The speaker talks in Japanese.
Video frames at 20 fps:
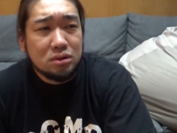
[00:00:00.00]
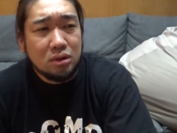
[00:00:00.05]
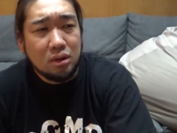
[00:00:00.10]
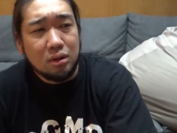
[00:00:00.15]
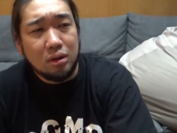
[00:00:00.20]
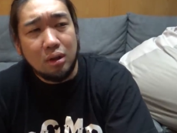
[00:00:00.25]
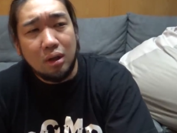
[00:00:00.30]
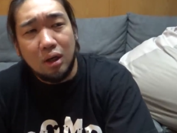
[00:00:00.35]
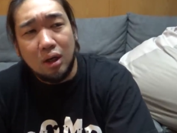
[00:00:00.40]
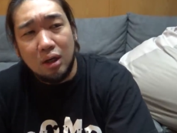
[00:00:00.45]
だ
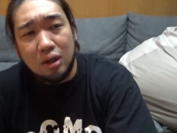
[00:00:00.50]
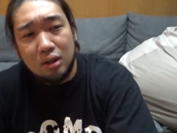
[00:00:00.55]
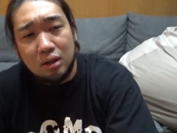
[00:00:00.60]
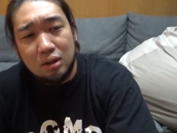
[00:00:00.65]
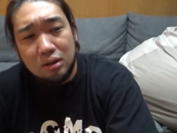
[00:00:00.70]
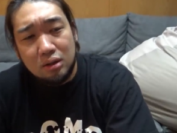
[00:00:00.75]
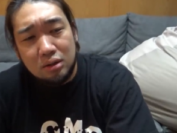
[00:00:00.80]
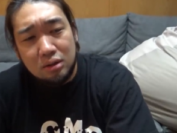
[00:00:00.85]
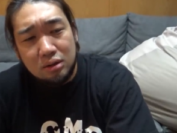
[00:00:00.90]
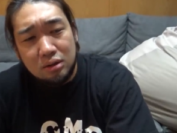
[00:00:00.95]
から
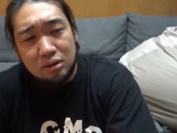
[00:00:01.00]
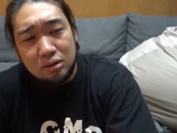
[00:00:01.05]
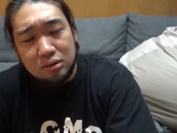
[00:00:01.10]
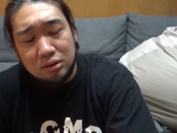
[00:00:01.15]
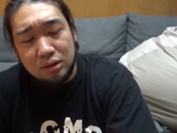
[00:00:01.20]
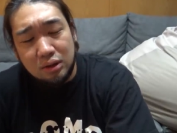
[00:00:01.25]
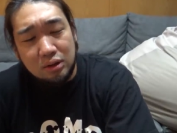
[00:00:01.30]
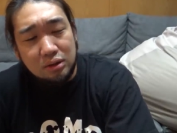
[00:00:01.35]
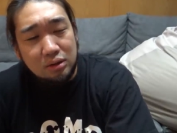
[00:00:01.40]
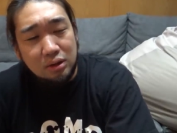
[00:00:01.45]

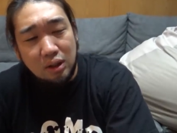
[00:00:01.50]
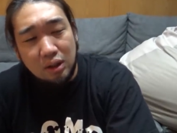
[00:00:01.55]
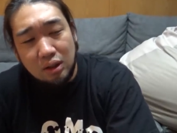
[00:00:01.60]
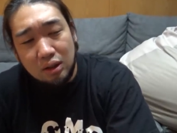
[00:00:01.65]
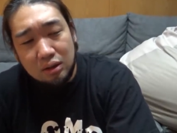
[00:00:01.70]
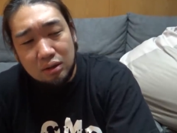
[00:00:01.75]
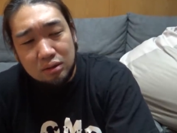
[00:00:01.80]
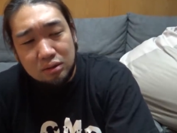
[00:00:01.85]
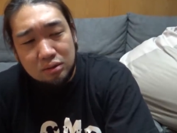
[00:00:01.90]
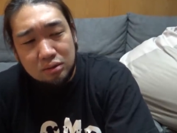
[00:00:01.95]
なんか
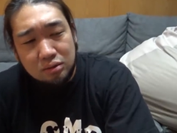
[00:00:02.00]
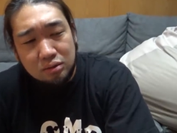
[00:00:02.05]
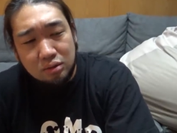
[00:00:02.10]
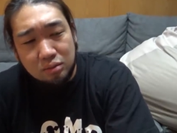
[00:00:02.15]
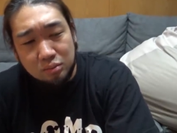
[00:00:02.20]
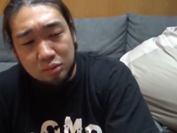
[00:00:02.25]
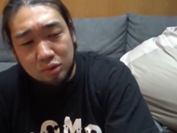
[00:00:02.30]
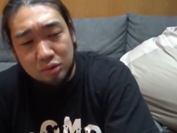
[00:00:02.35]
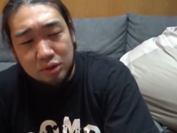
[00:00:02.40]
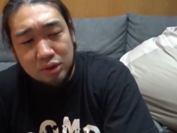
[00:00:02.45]
小
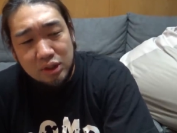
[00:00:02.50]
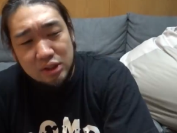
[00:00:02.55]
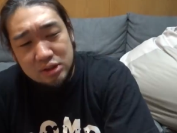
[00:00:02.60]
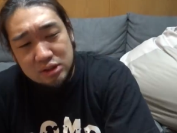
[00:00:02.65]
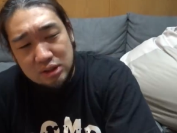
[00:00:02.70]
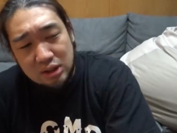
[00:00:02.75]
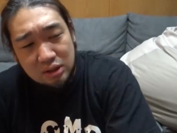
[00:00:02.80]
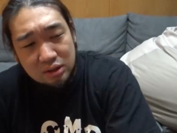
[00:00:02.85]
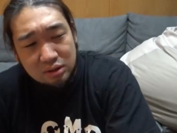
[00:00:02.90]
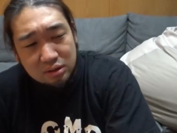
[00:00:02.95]
室圭
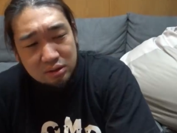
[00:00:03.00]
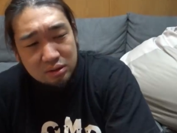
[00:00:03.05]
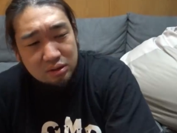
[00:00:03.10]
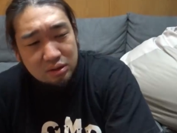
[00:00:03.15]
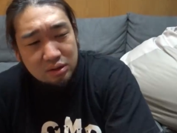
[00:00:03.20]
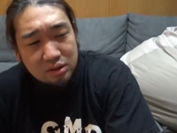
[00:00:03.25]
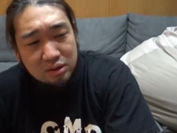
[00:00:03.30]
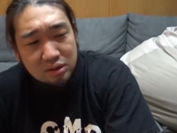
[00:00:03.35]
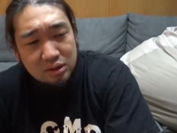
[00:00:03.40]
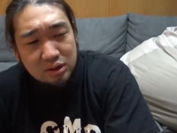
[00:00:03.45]
さん
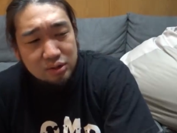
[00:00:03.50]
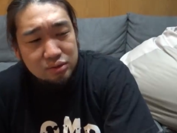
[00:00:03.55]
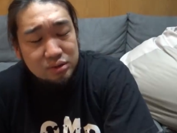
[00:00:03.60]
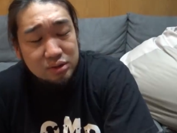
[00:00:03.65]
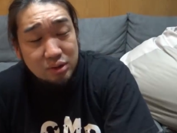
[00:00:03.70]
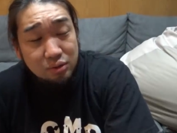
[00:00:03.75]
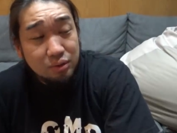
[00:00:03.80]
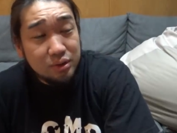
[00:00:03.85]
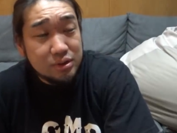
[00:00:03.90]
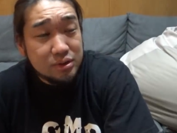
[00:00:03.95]
がふ
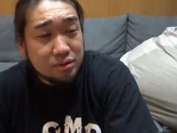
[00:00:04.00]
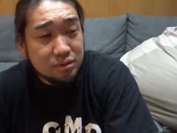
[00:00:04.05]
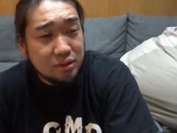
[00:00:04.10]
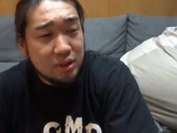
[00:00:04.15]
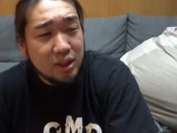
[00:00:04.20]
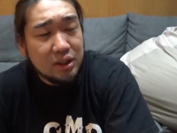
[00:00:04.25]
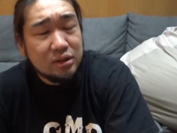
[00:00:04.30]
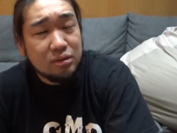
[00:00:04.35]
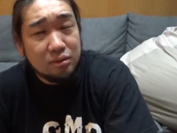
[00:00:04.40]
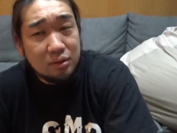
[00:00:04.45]
さわしく
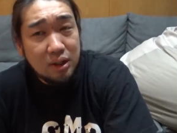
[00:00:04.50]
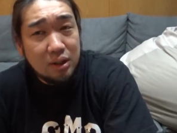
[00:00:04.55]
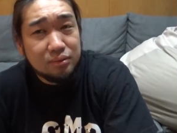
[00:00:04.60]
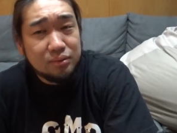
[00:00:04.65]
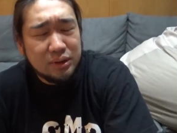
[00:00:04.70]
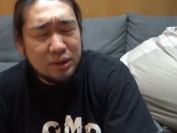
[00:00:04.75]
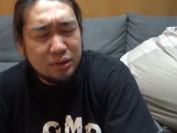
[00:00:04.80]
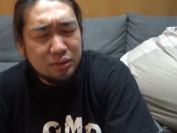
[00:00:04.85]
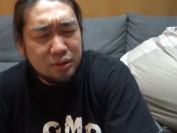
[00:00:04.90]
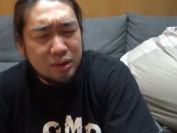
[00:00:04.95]
ないとか2
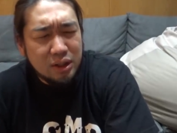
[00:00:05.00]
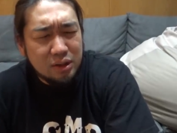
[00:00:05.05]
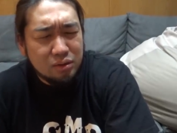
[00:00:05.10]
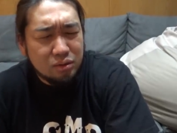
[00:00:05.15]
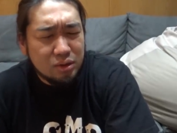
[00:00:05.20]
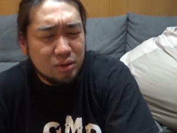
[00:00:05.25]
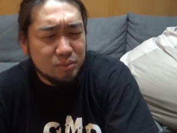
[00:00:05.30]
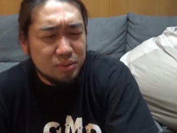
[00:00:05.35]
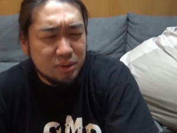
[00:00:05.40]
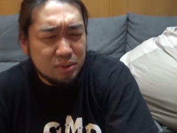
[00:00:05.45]
人の結
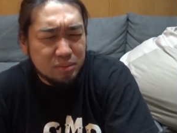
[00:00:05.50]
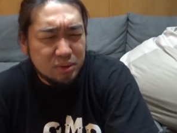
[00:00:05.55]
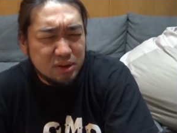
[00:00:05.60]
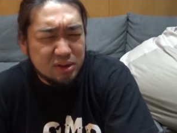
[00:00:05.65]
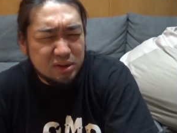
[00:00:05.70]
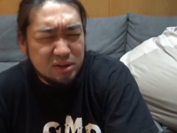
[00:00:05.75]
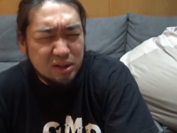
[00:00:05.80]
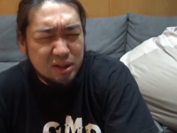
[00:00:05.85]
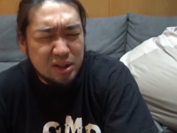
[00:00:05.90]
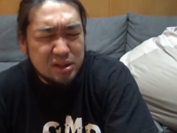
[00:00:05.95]
婚にブーブー
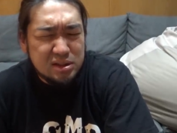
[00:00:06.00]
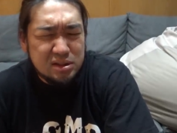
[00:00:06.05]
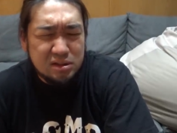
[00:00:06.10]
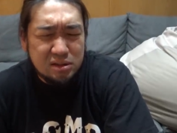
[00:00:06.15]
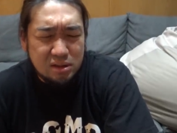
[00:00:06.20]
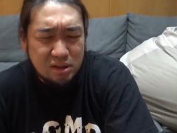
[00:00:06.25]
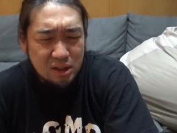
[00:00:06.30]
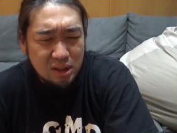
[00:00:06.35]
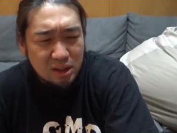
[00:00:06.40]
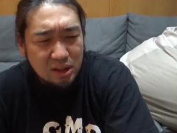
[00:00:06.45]
言ってるや
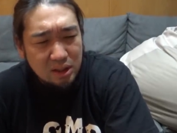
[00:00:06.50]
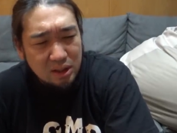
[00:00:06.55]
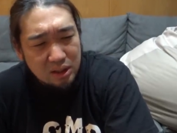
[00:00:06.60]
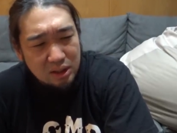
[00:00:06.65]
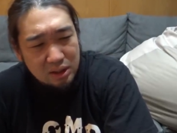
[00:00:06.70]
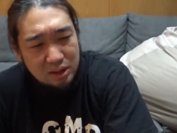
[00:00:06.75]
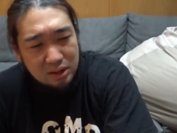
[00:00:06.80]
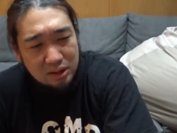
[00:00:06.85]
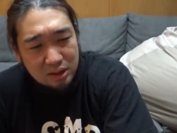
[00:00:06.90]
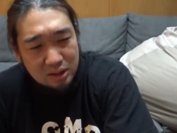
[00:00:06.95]
つっ
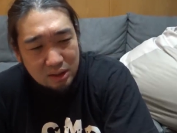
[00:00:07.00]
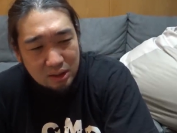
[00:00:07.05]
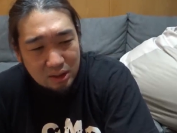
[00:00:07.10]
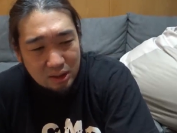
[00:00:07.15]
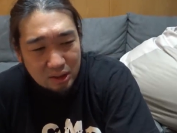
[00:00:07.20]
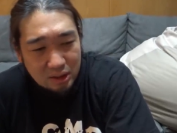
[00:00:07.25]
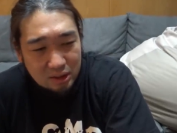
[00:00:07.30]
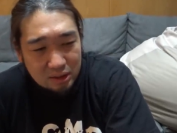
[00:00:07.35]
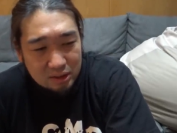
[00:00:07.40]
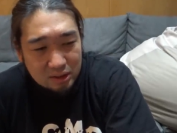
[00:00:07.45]
て
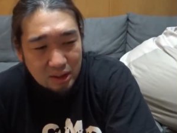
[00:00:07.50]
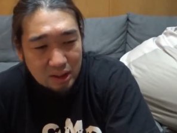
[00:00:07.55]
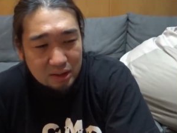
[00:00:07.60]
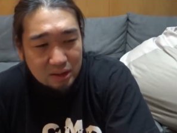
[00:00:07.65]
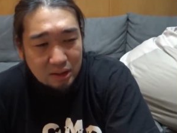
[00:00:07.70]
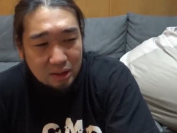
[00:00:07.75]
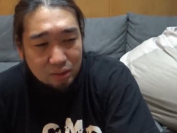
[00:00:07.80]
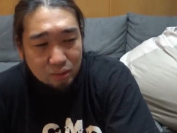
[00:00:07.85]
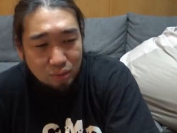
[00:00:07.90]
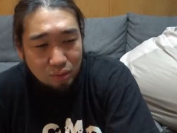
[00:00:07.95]
なん
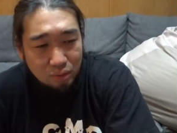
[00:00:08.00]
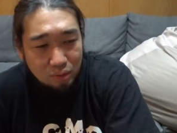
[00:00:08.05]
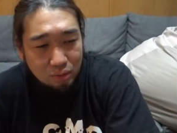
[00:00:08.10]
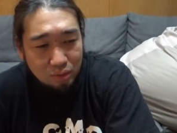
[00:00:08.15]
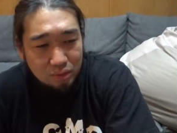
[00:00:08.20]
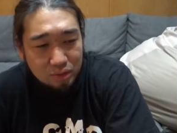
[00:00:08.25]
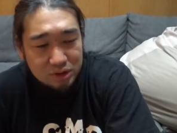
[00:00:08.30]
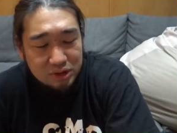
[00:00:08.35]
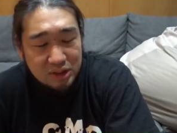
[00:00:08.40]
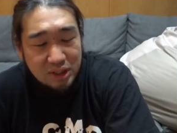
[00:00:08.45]
か
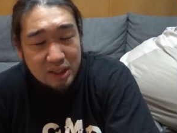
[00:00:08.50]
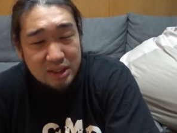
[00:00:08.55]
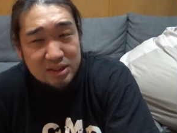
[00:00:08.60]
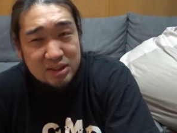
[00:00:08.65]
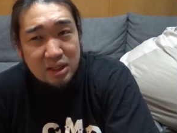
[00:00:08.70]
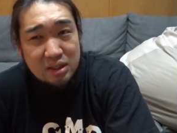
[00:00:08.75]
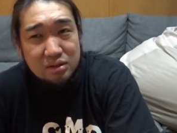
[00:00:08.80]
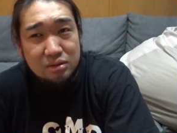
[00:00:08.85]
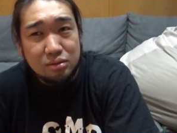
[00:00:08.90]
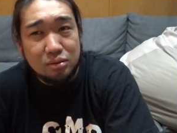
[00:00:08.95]
こう時代
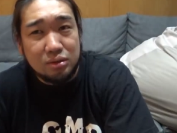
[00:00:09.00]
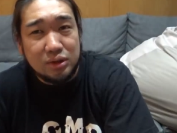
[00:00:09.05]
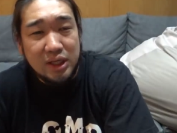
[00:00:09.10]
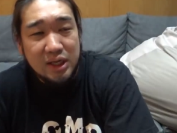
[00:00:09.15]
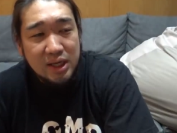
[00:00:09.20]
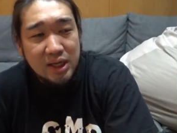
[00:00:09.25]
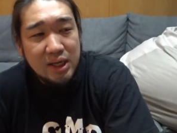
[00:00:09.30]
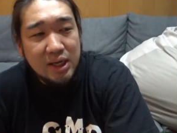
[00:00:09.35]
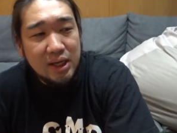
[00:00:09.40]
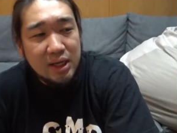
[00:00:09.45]
錯誤
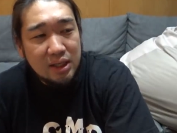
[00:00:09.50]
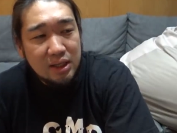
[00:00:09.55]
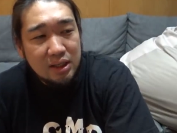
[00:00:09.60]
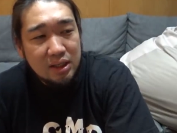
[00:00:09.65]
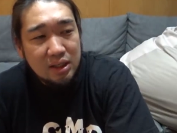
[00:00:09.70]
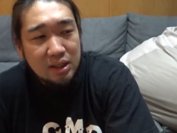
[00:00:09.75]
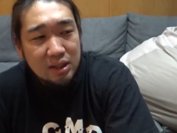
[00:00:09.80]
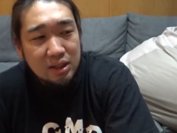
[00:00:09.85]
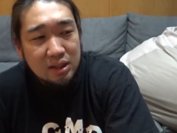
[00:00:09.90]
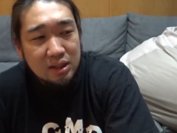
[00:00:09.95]
で
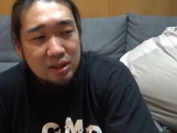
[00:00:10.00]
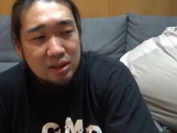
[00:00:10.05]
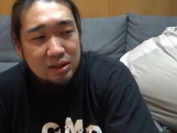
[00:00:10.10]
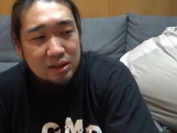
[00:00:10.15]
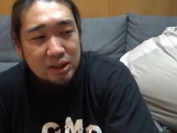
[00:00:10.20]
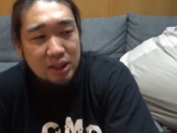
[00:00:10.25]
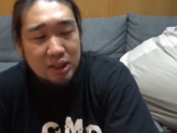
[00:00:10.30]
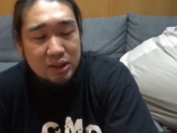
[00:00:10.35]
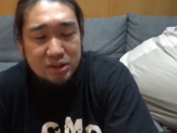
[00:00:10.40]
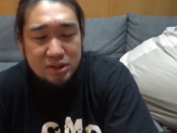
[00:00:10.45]

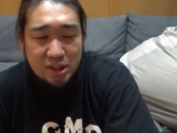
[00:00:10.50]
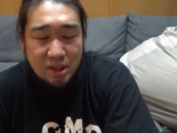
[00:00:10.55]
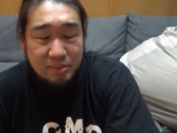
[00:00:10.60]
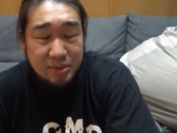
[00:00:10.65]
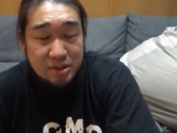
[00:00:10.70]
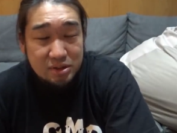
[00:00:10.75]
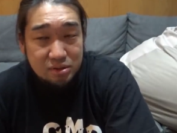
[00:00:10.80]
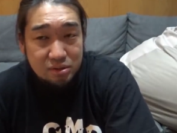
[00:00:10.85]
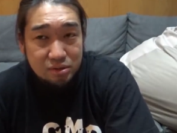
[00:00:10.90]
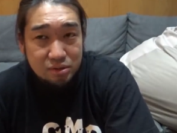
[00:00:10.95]
なんか差
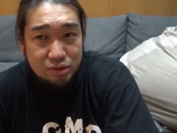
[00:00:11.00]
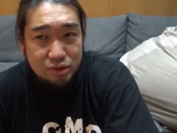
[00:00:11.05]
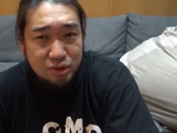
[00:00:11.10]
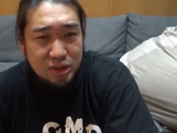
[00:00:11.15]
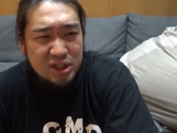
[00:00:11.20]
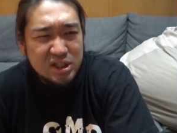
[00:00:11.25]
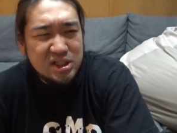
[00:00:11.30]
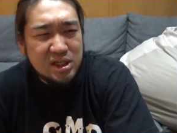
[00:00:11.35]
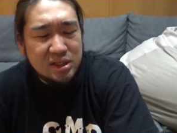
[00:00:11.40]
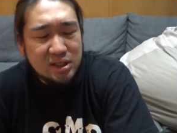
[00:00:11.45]
別主
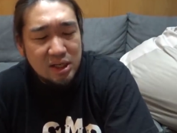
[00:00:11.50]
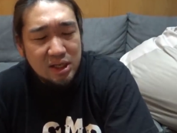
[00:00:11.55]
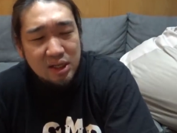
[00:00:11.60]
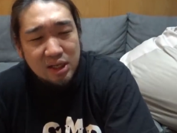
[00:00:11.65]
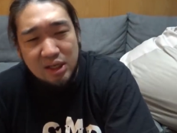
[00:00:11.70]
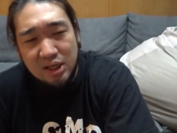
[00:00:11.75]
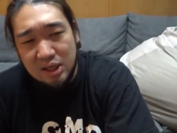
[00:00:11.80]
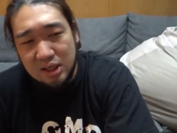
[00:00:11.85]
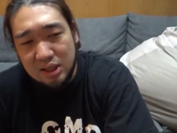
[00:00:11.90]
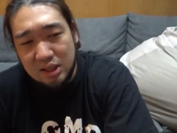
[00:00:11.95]
義者
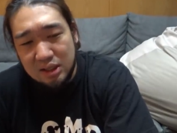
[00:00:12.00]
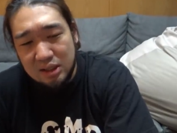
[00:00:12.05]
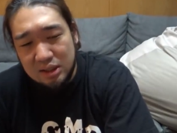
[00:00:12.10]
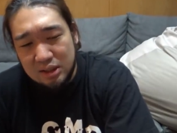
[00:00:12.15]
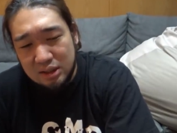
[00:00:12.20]
で